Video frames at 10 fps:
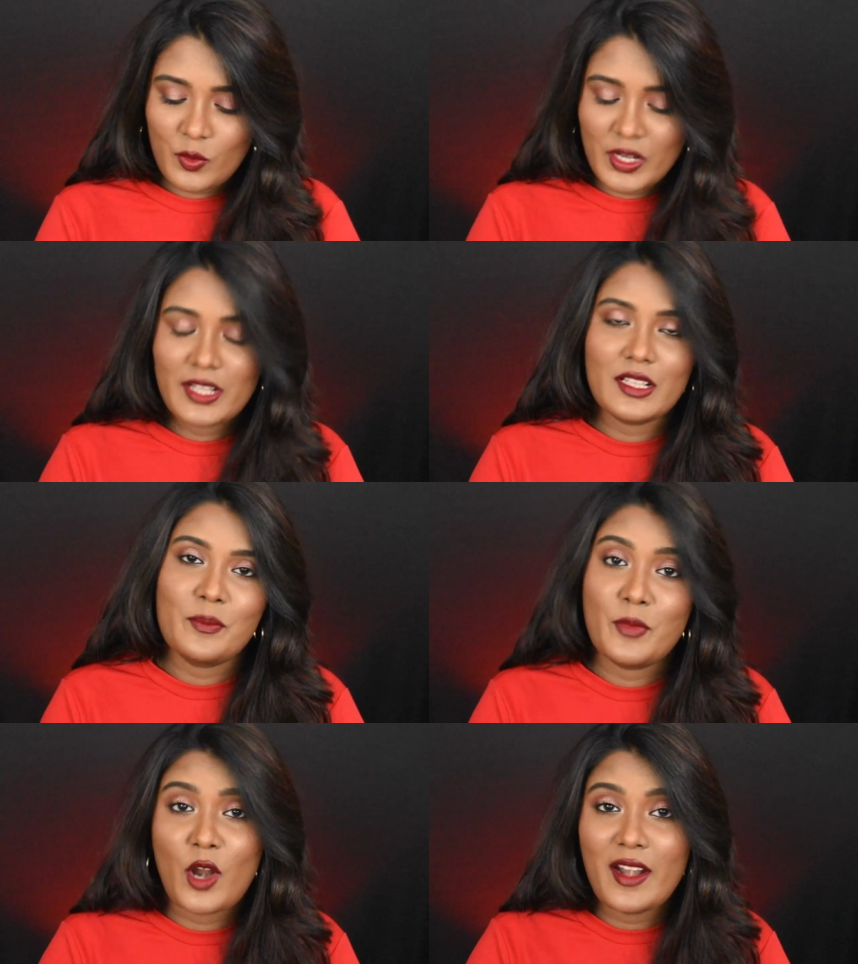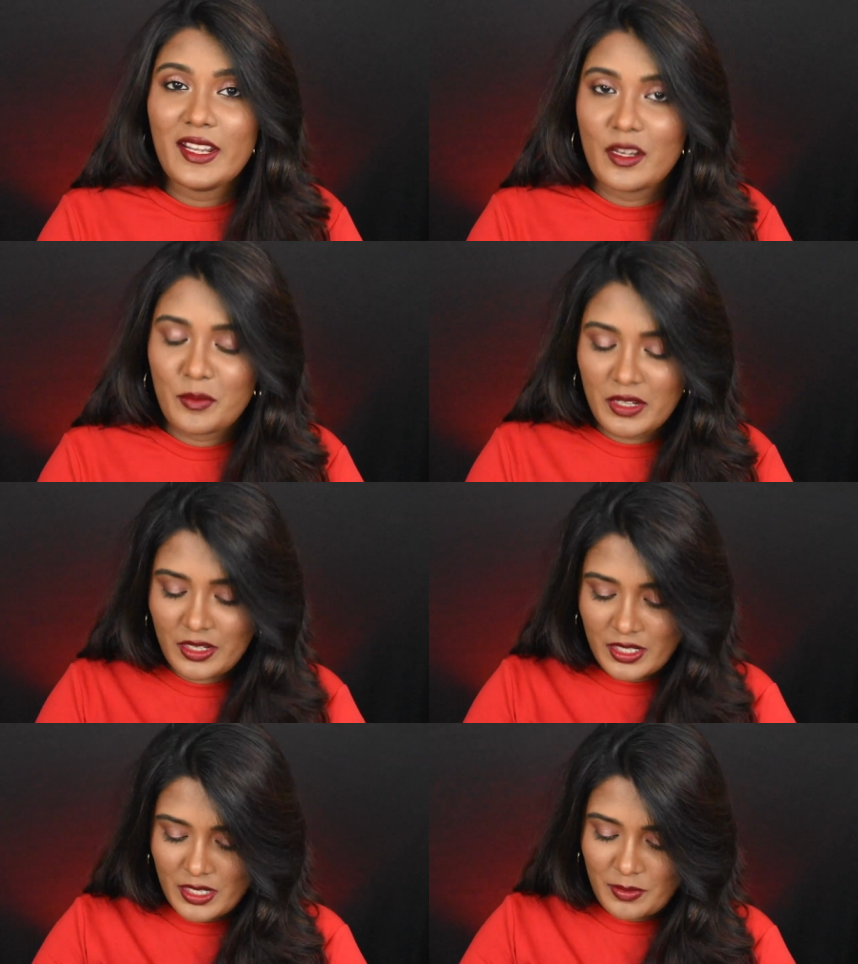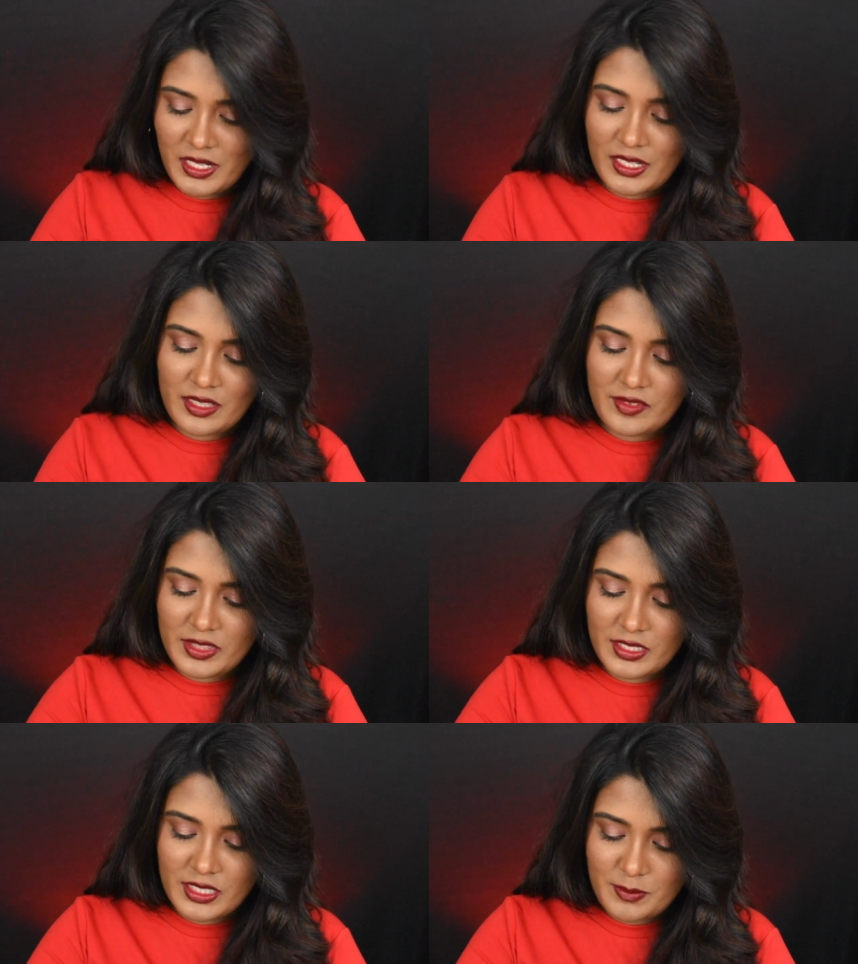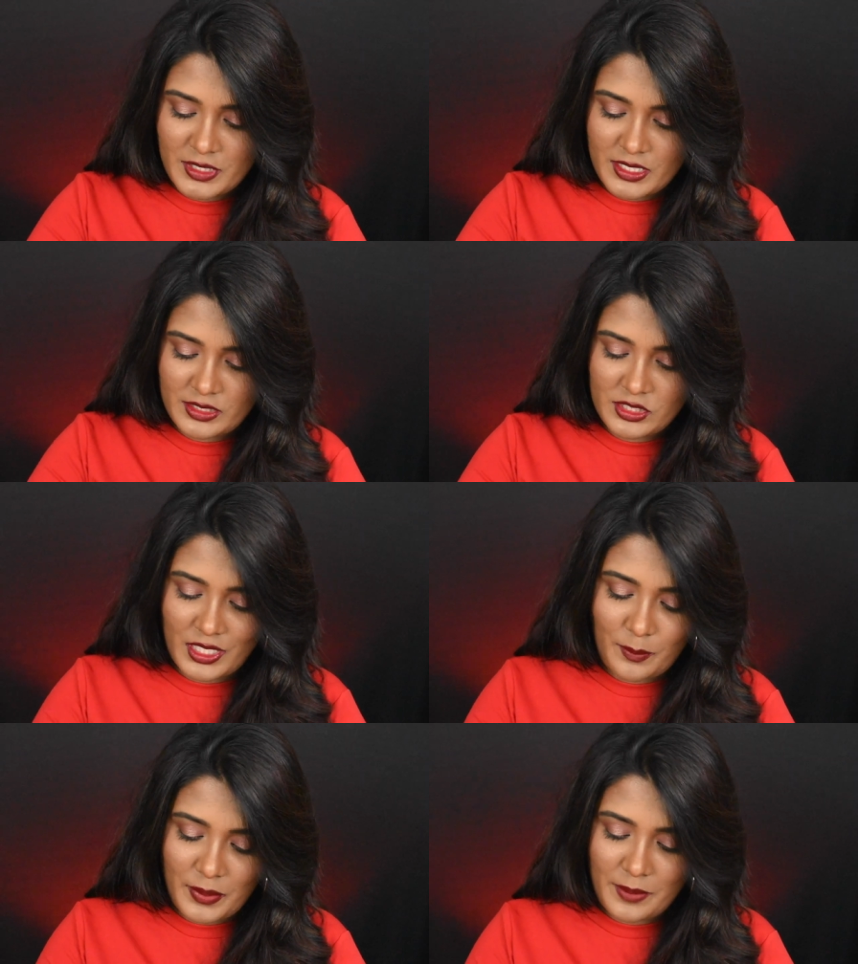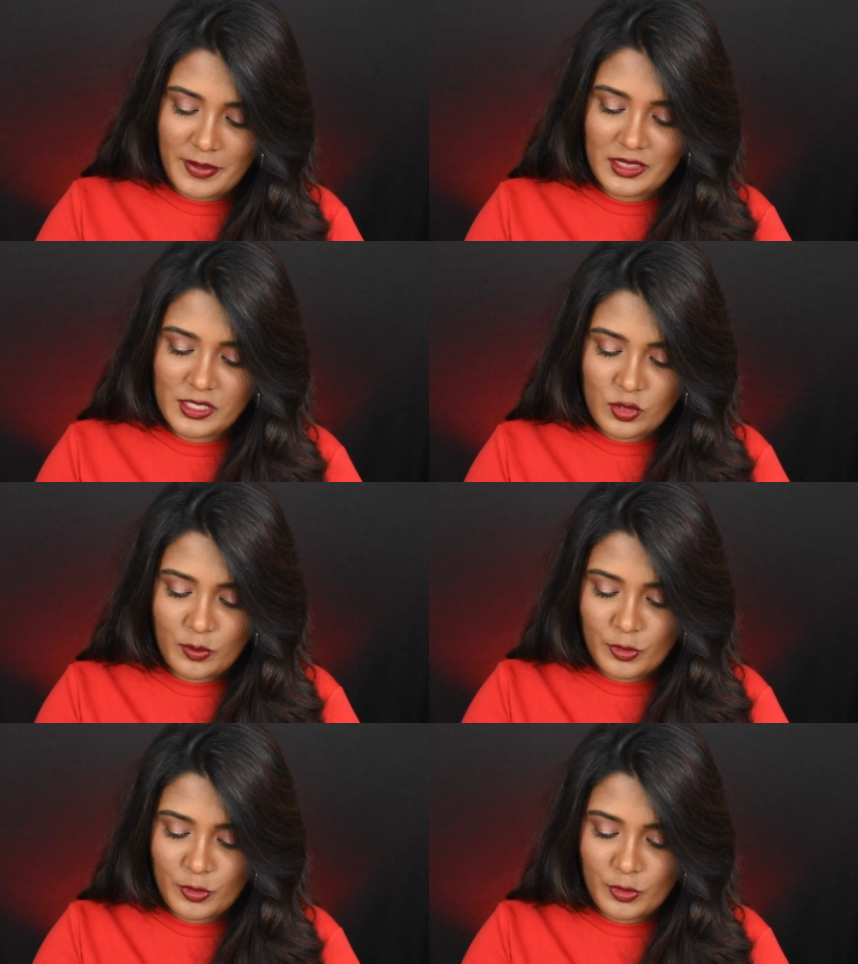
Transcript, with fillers: உள்ளே இருக்க ப்ராடக்ட் எப்படி இருக்குது அப்படிங்கிறது வந்து நம்ம செக் பண்ணி பார்த்தா சொல்ல